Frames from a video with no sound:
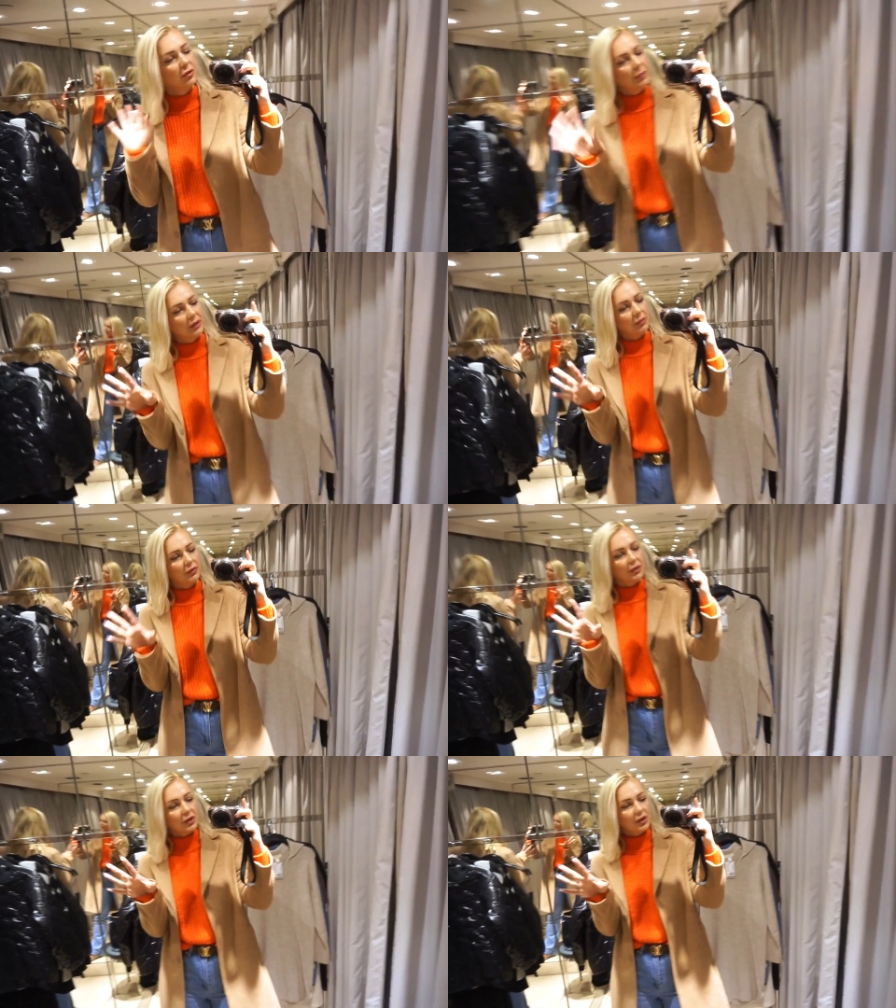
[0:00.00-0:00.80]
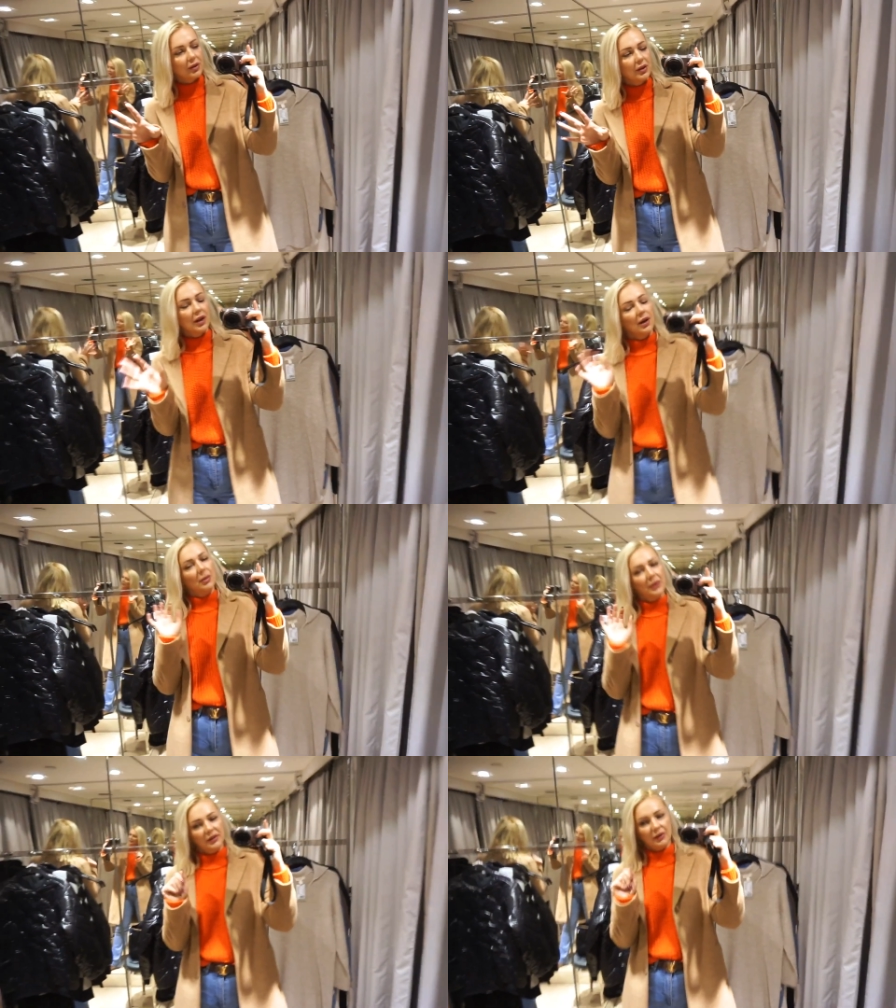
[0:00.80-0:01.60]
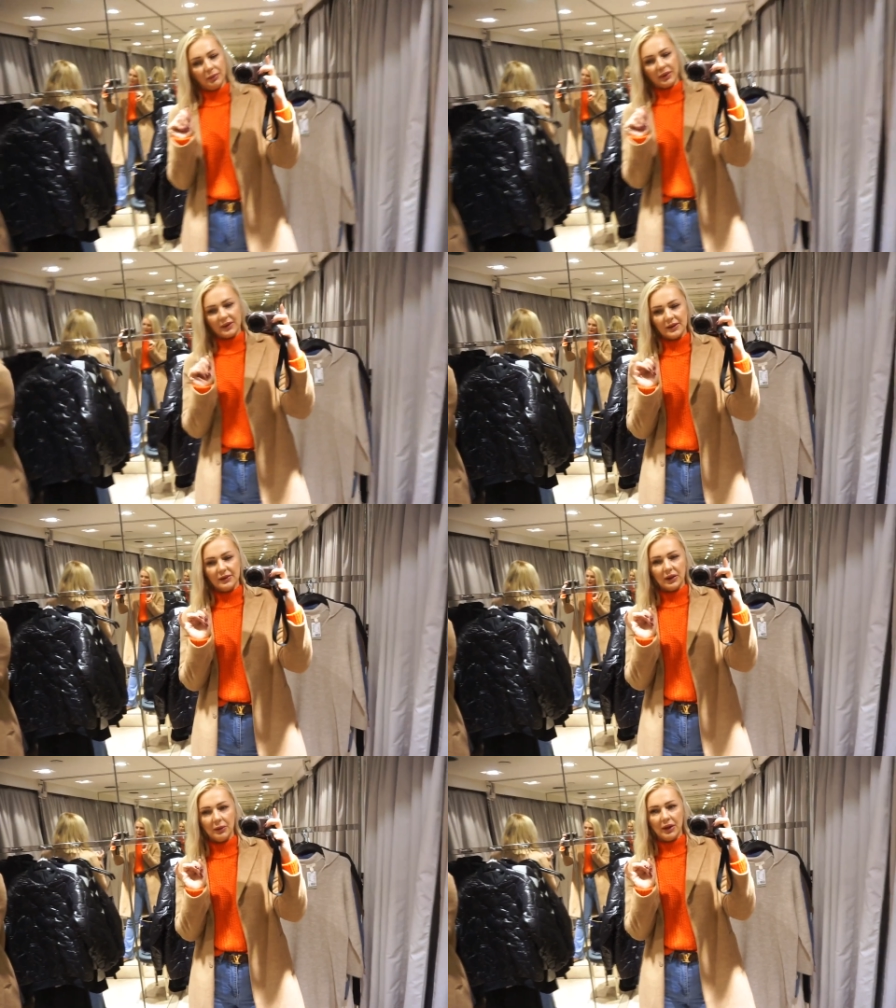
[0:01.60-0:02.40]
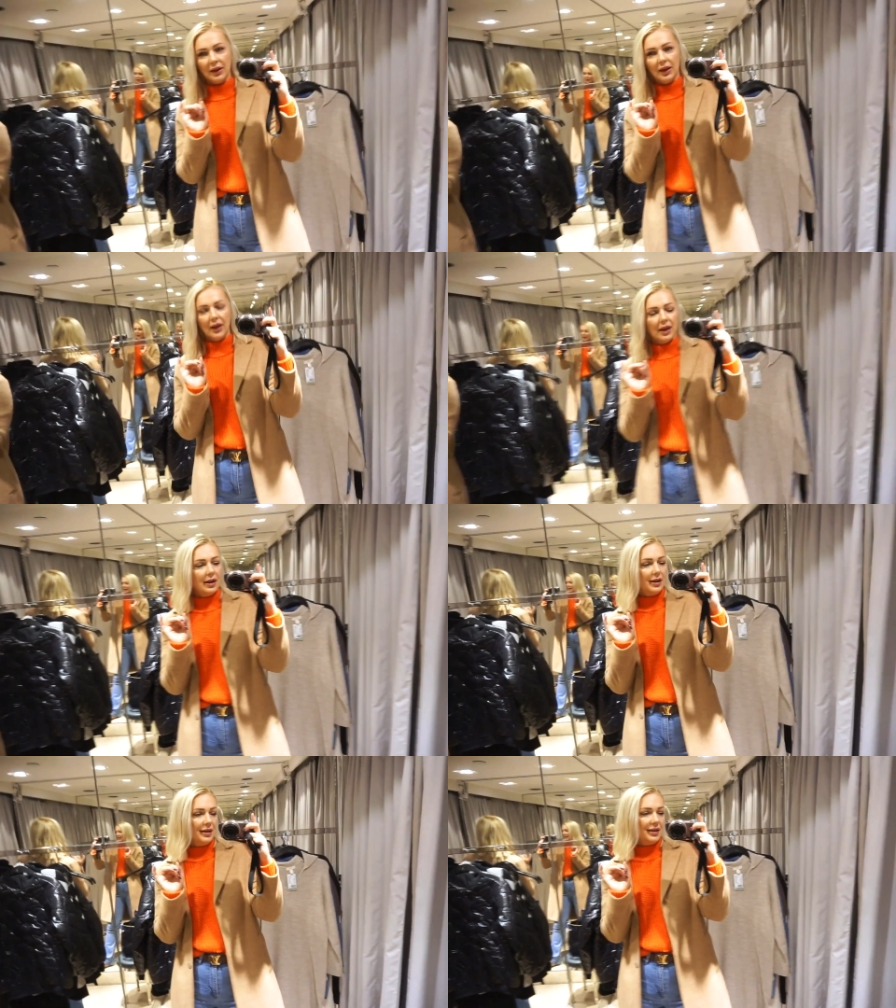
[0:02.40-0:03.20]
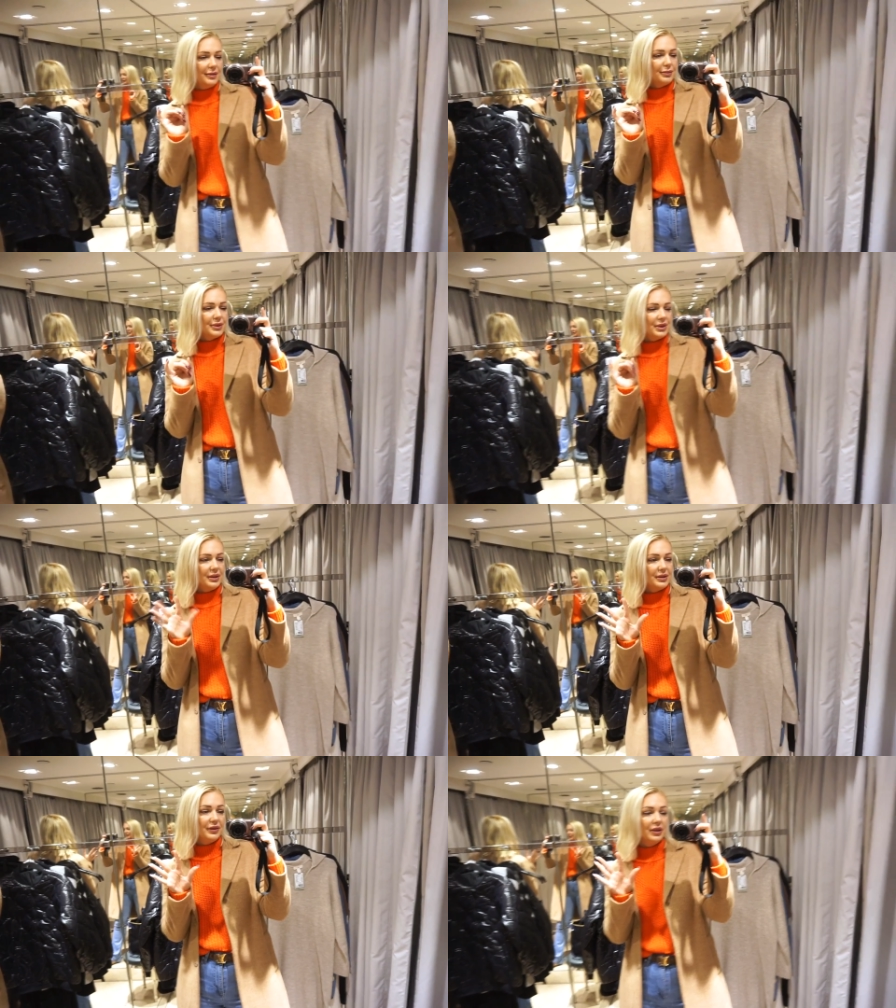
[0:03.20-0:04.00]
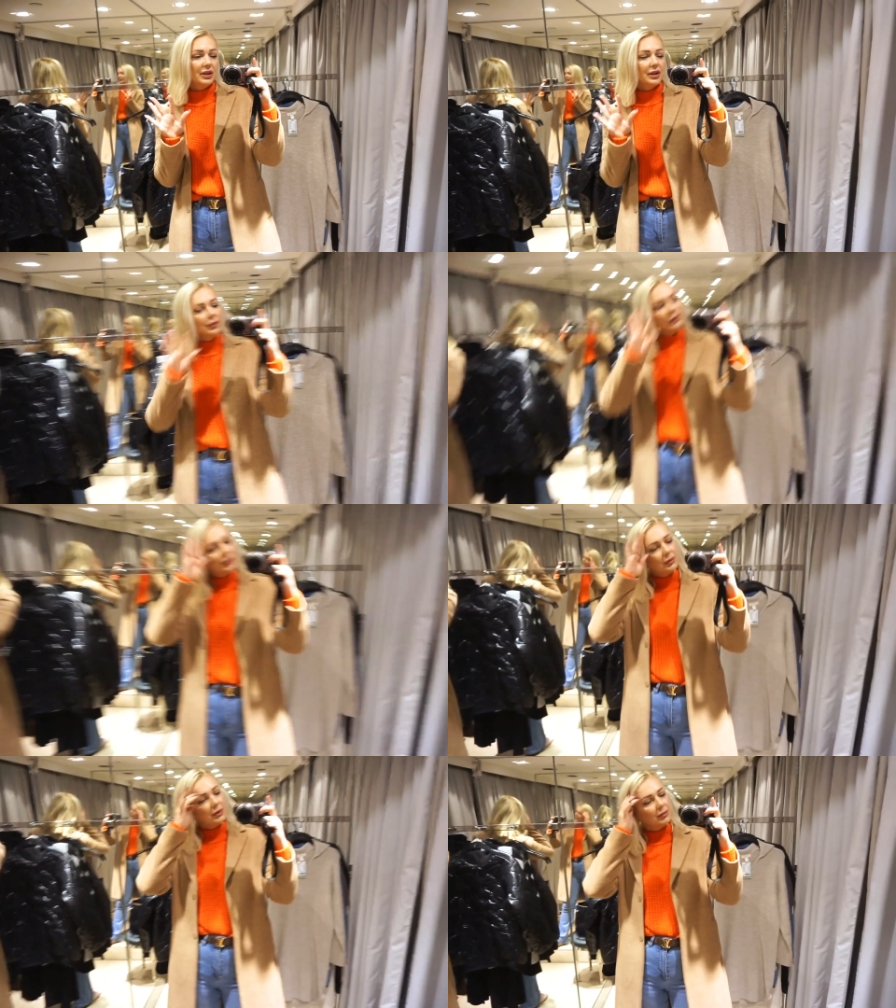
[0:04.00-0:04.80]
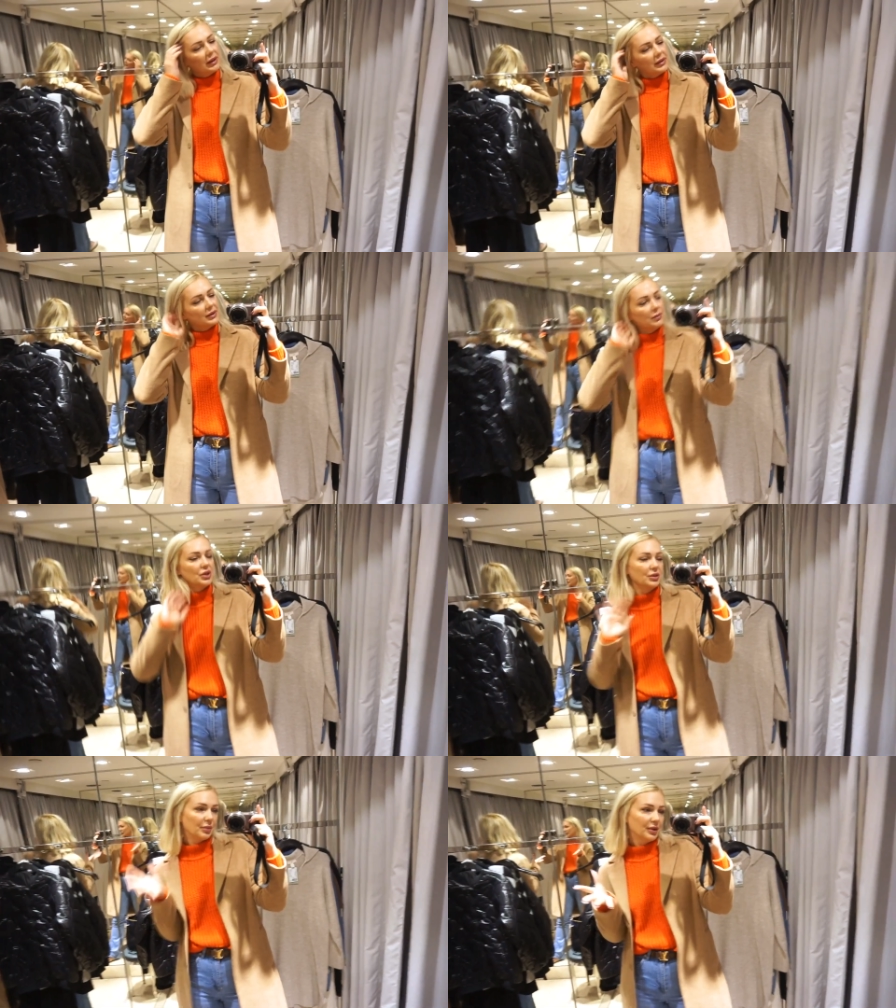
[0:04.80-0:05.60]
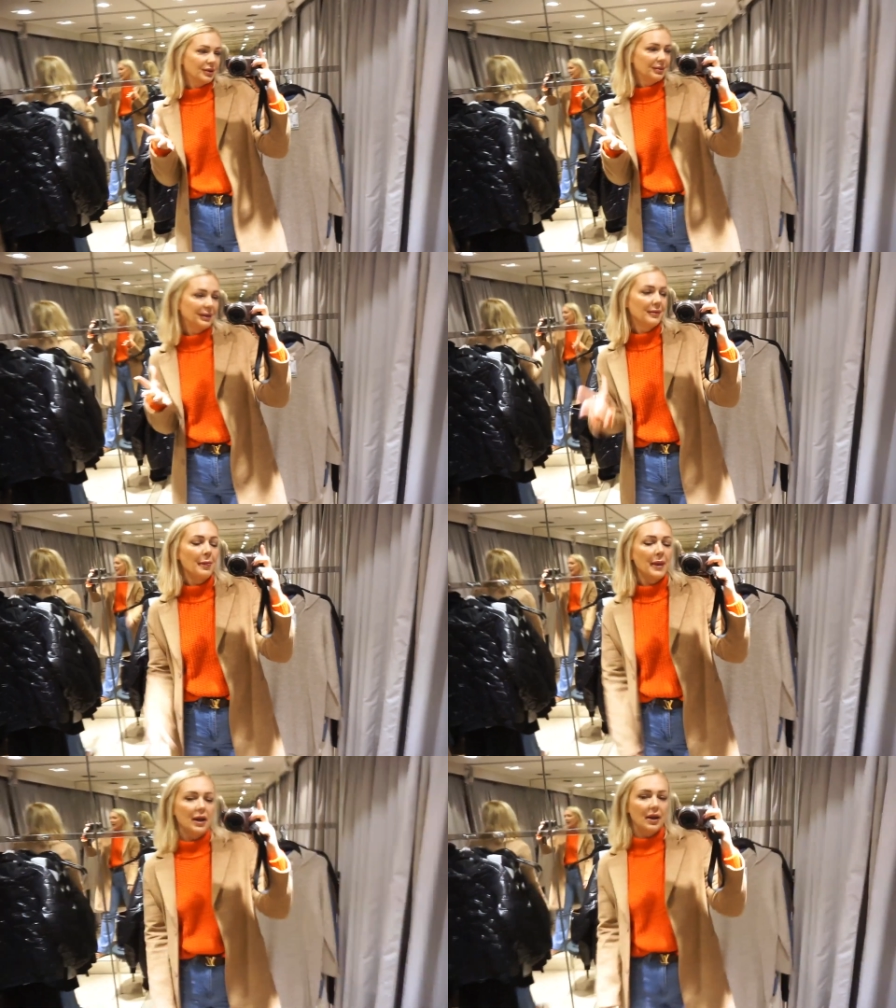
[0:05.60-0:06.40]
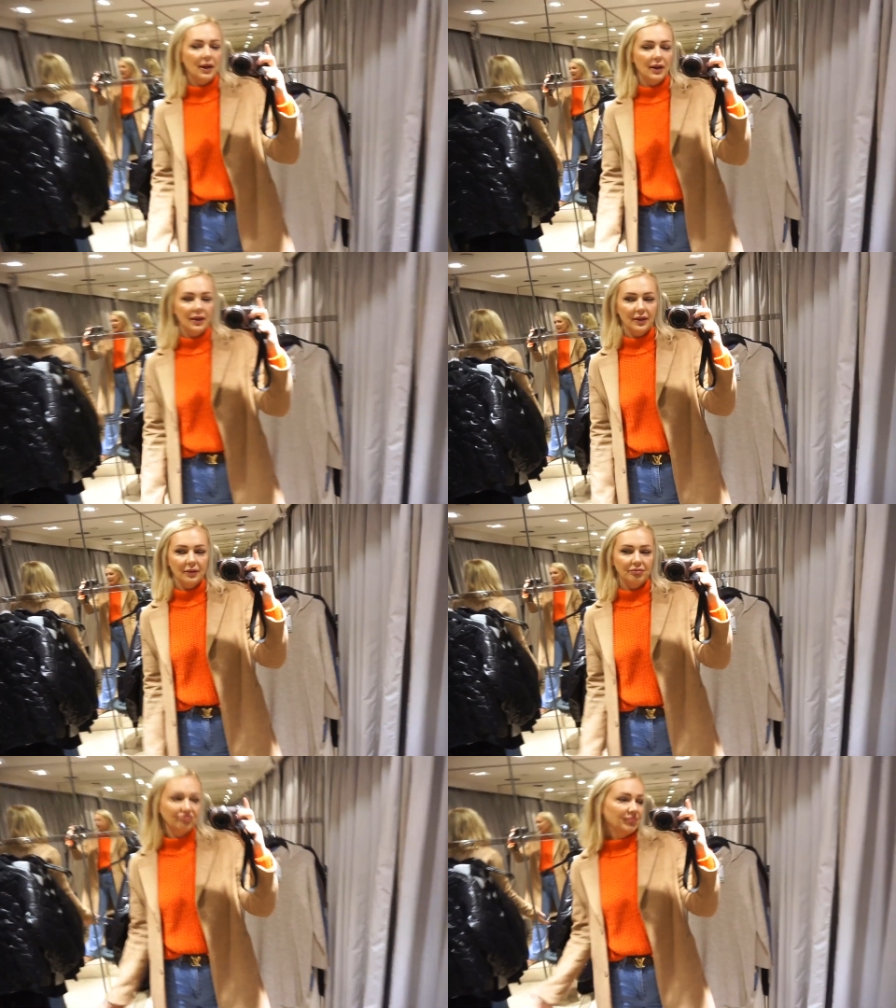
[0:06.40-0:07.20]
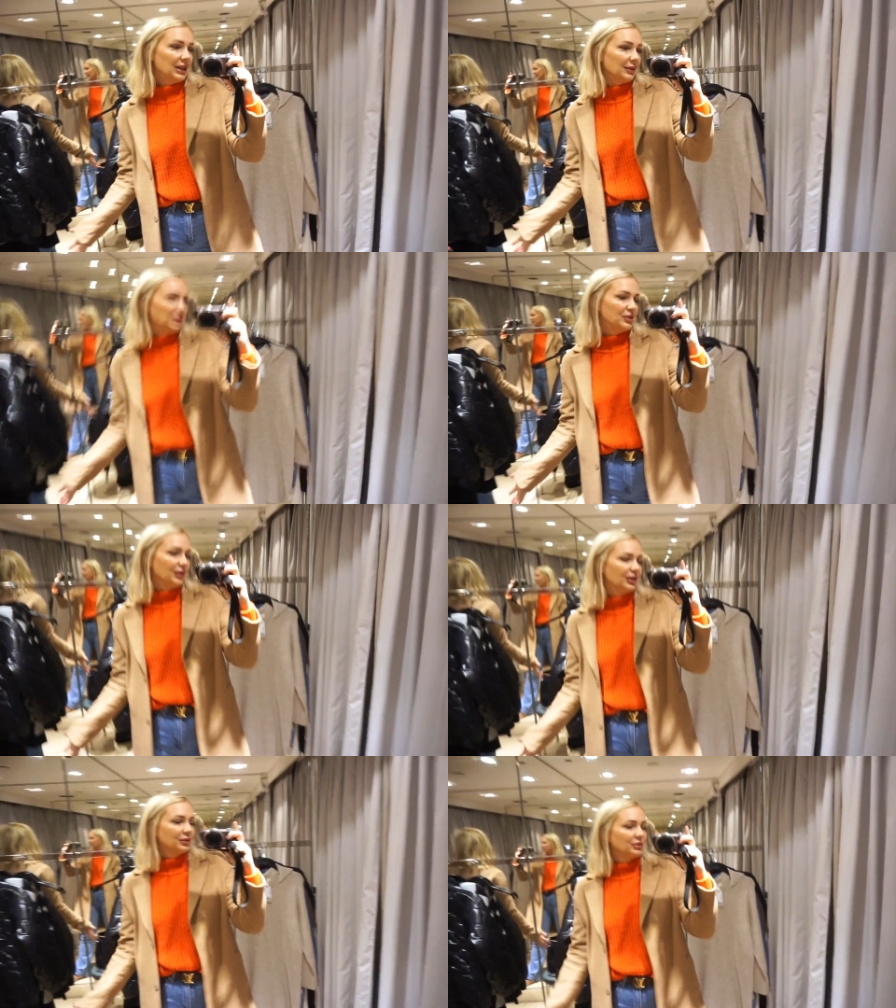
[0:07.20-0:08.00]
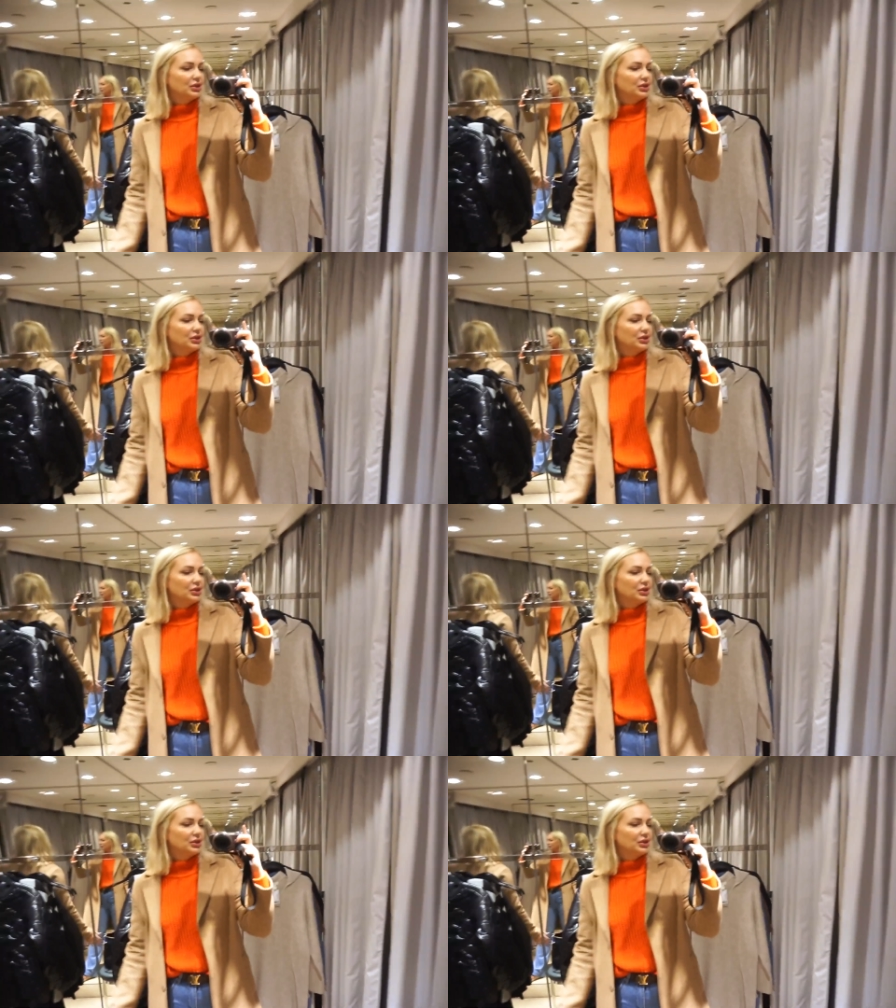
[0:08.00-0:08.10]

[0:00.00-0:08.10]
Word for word: mi wpadły w oko. Będę Wam pokazywała, co jest fajnego według mnie, co mi się podoba. E, I tak będzie wyglądał